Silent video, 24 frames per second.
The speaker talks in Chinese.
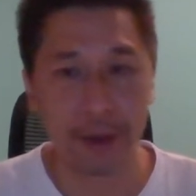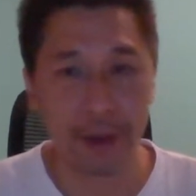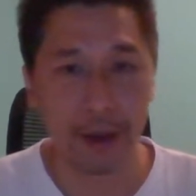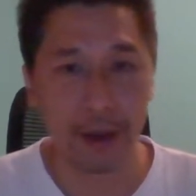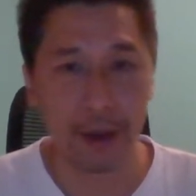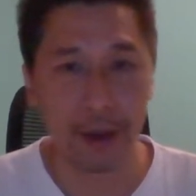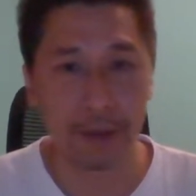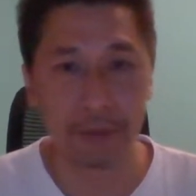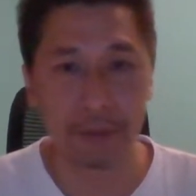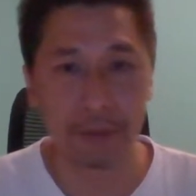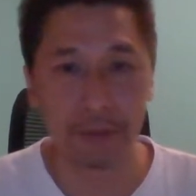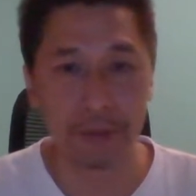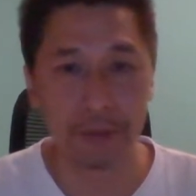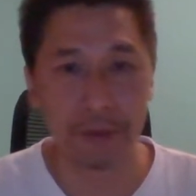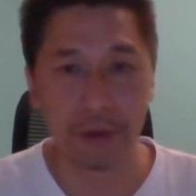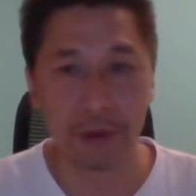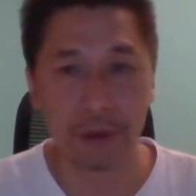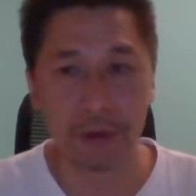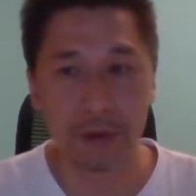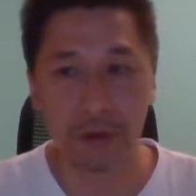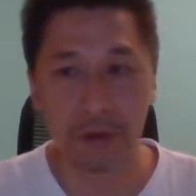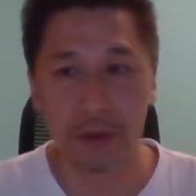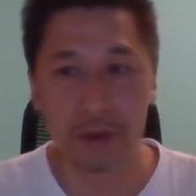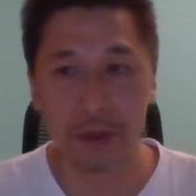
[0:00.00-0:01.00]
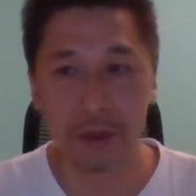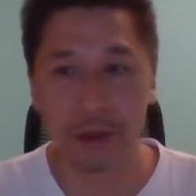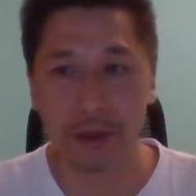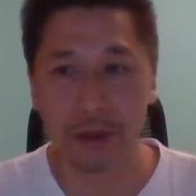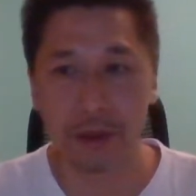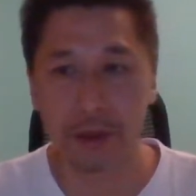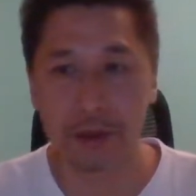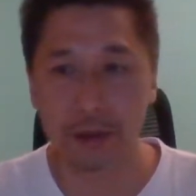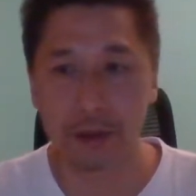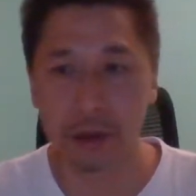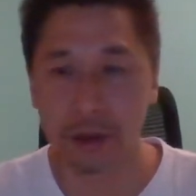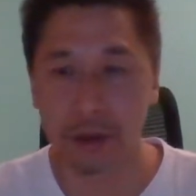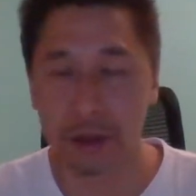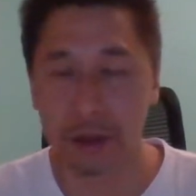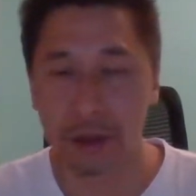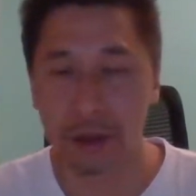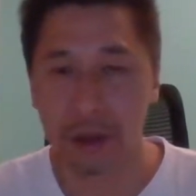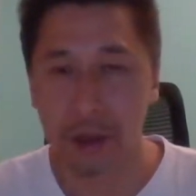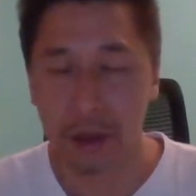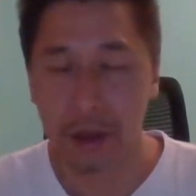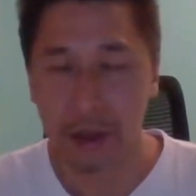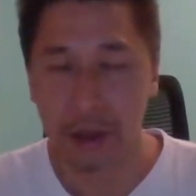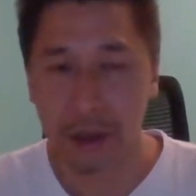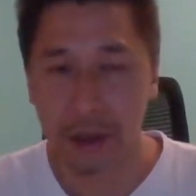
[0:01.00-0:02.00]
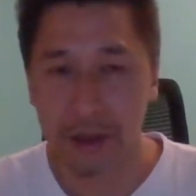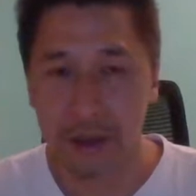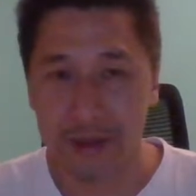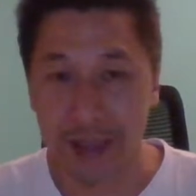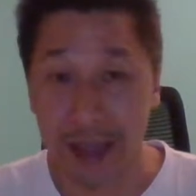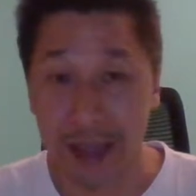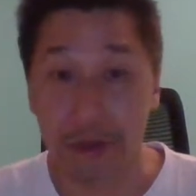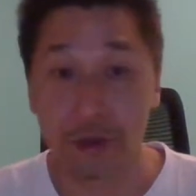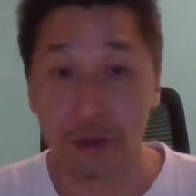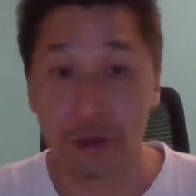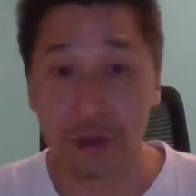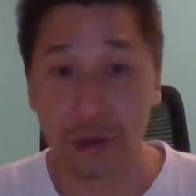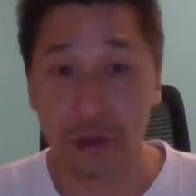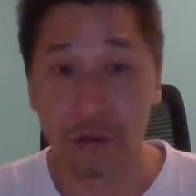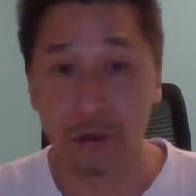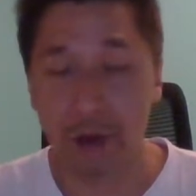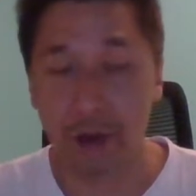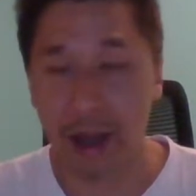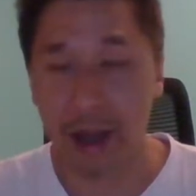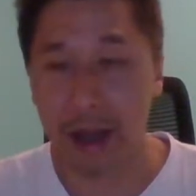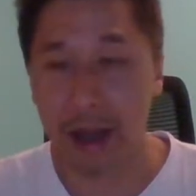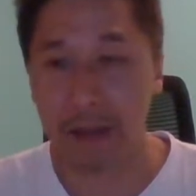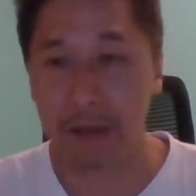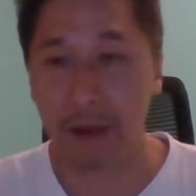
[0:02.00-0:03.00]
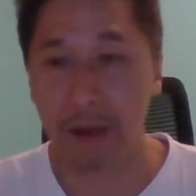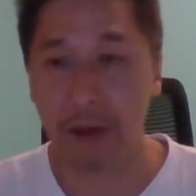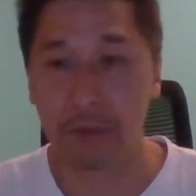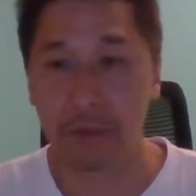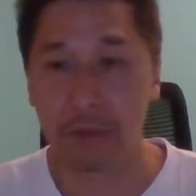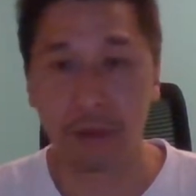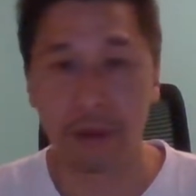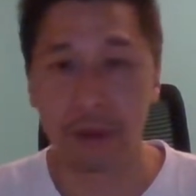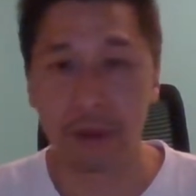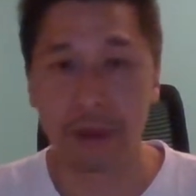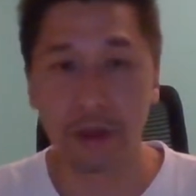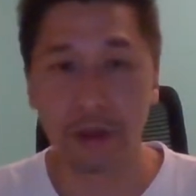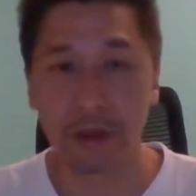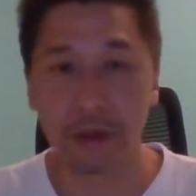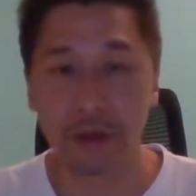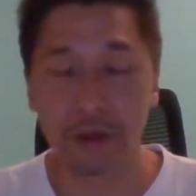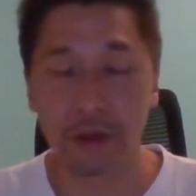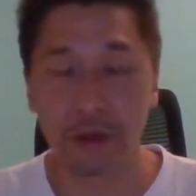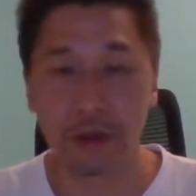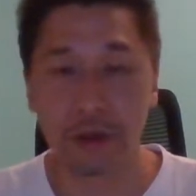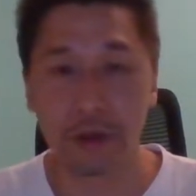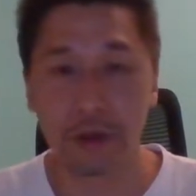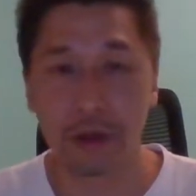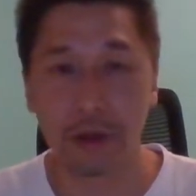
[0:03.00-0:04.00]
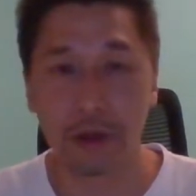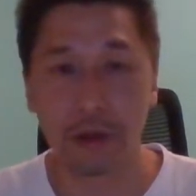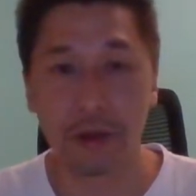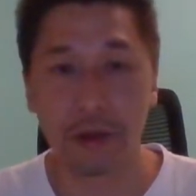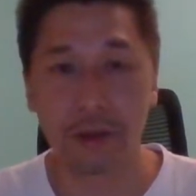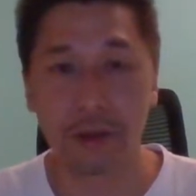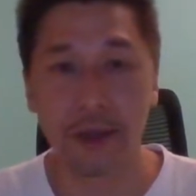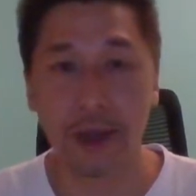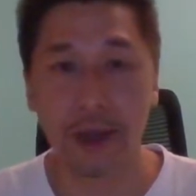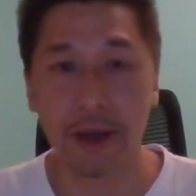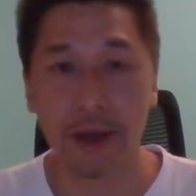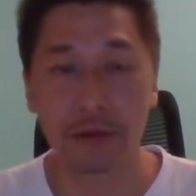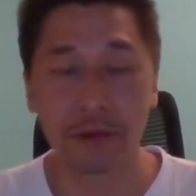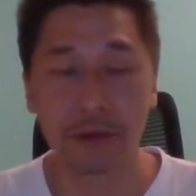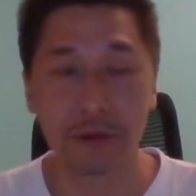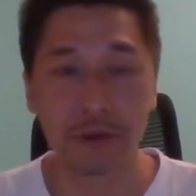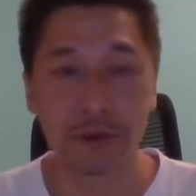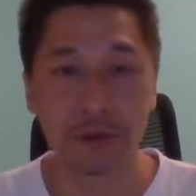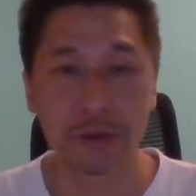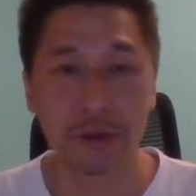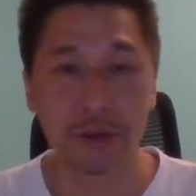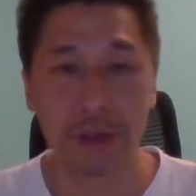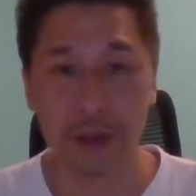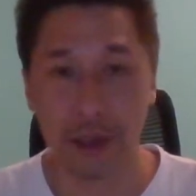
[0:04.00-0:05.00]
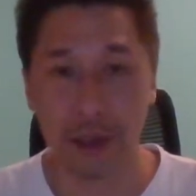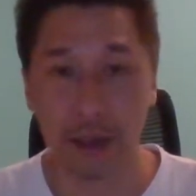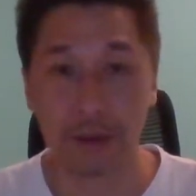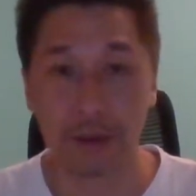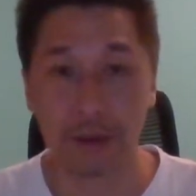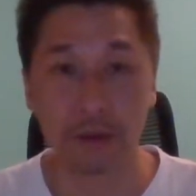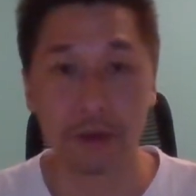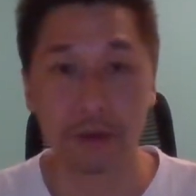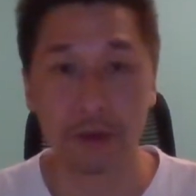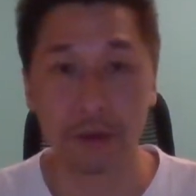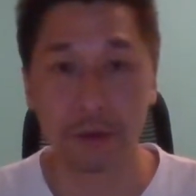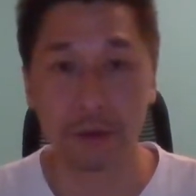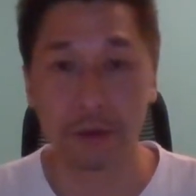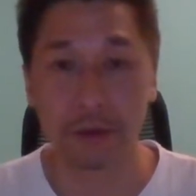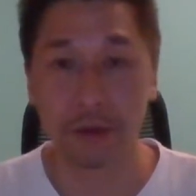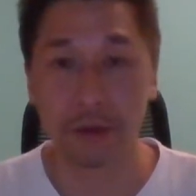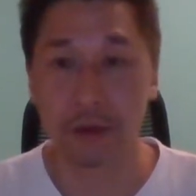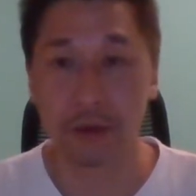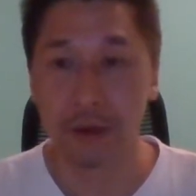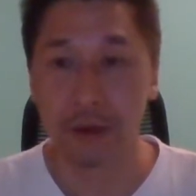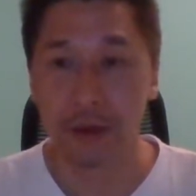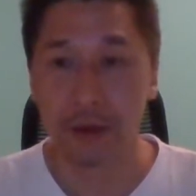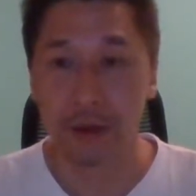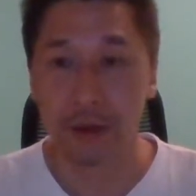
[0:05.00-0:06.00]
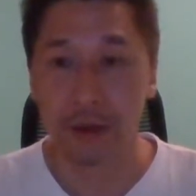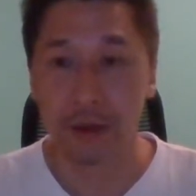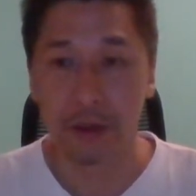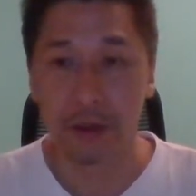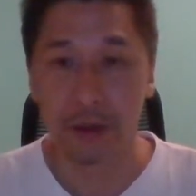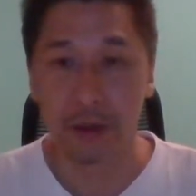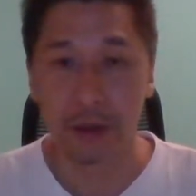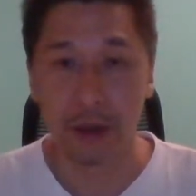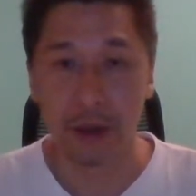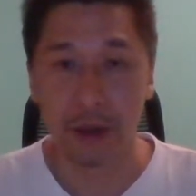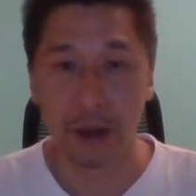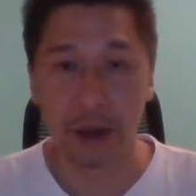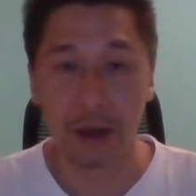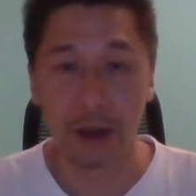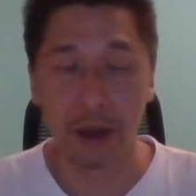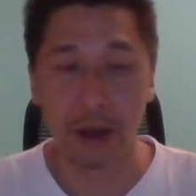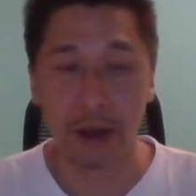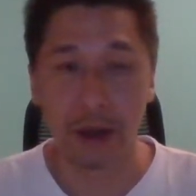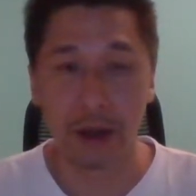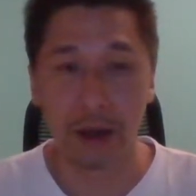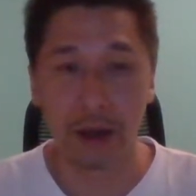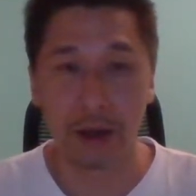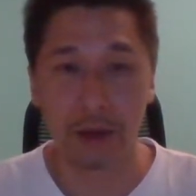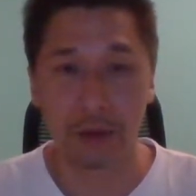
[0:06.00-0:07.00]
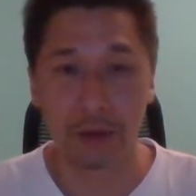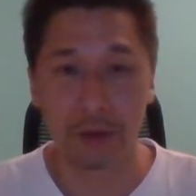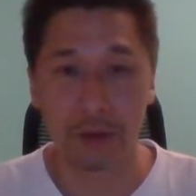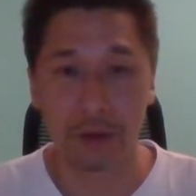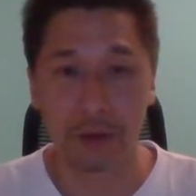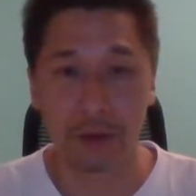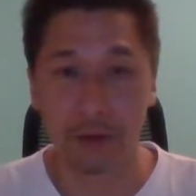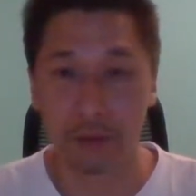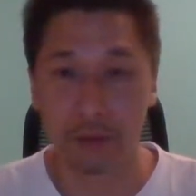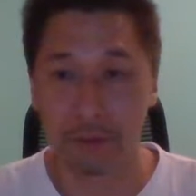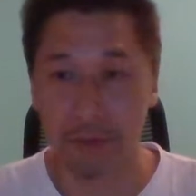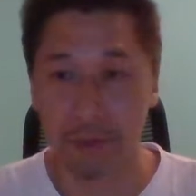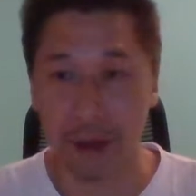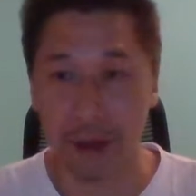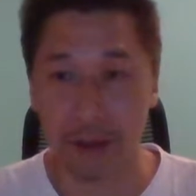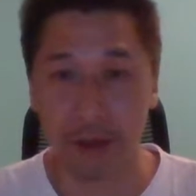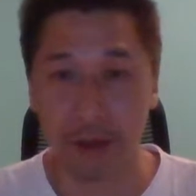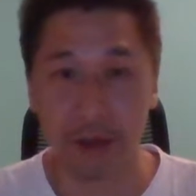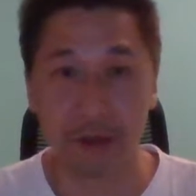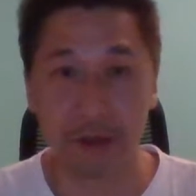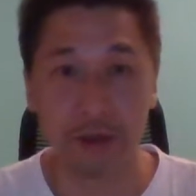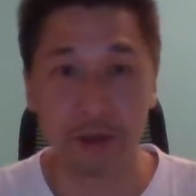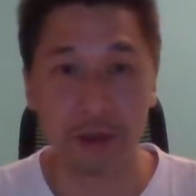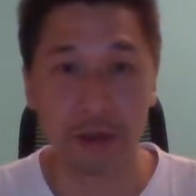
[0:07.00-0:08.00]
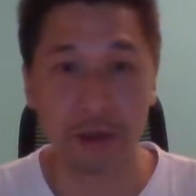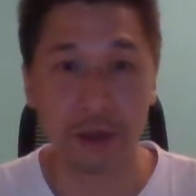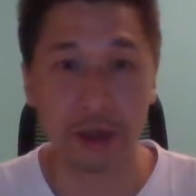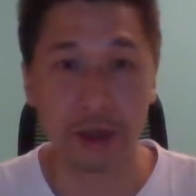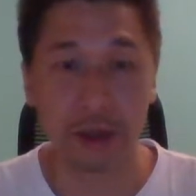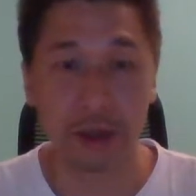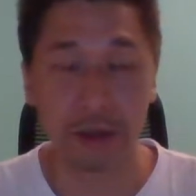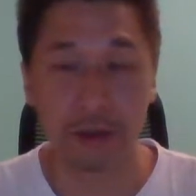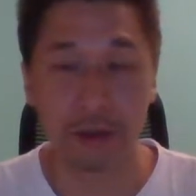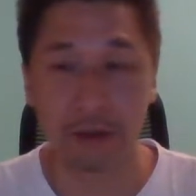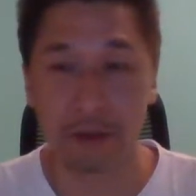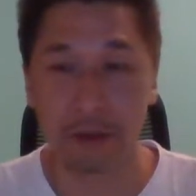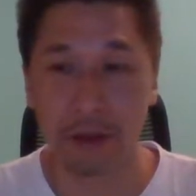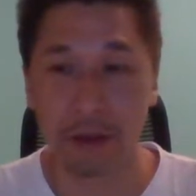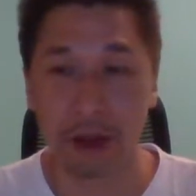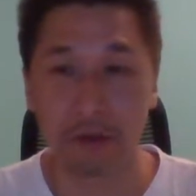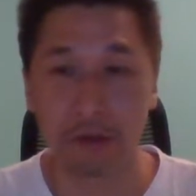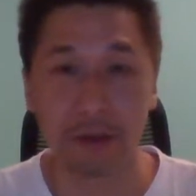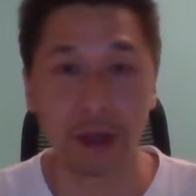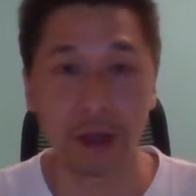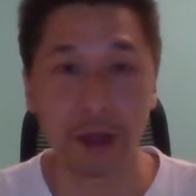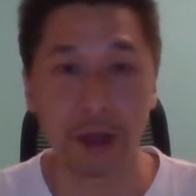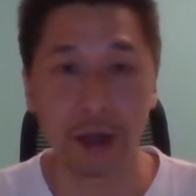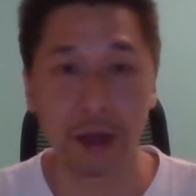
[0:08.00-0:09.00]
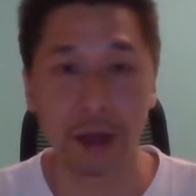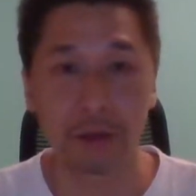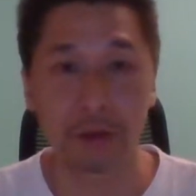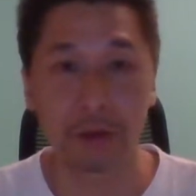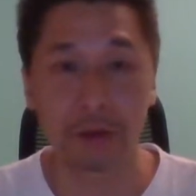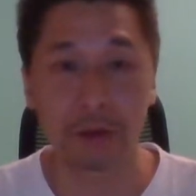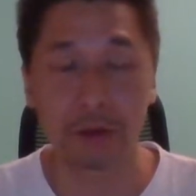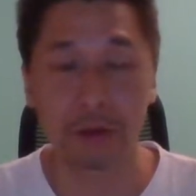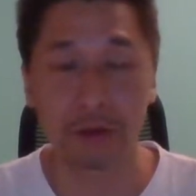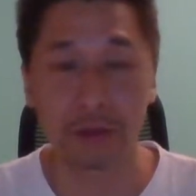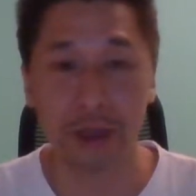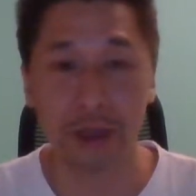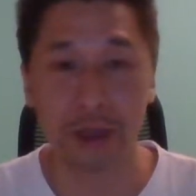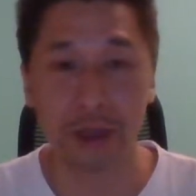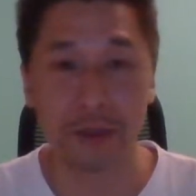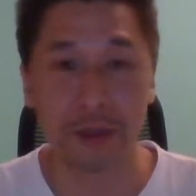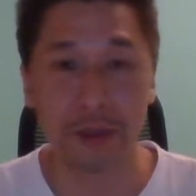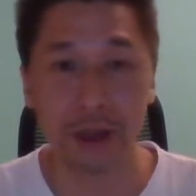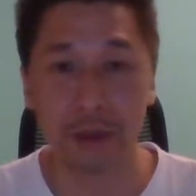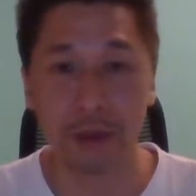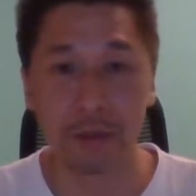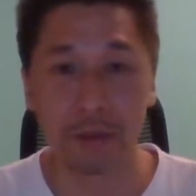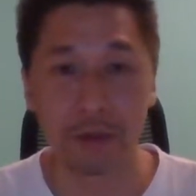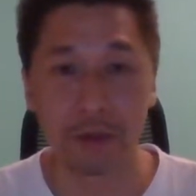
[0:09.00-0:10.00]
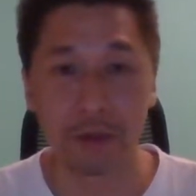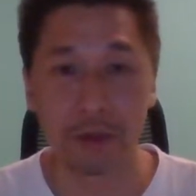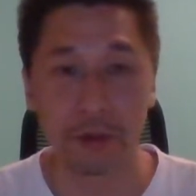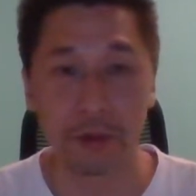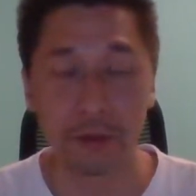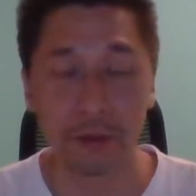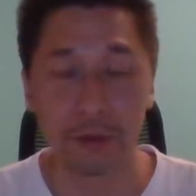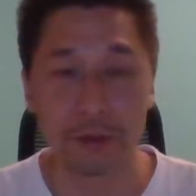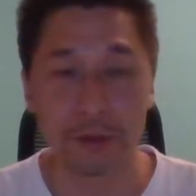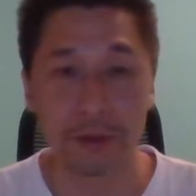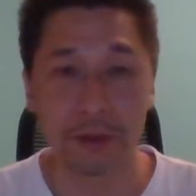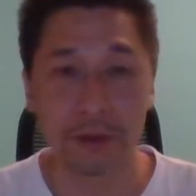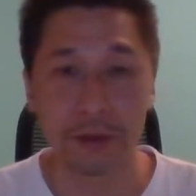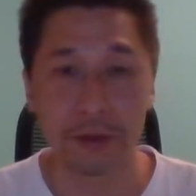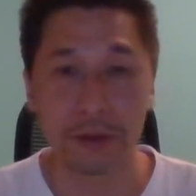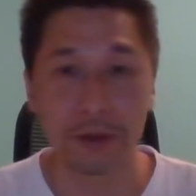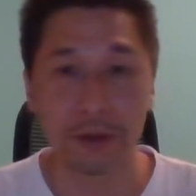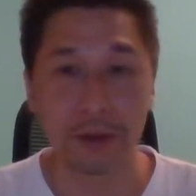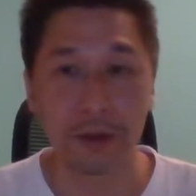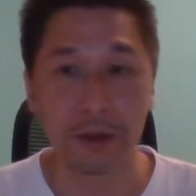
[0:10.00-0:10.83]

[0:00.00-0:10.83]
啊，不会说真的是，暂时我看到不会真的是，六月三号之前就，啊，就把那个事情搞定了，通通清仓不会如此，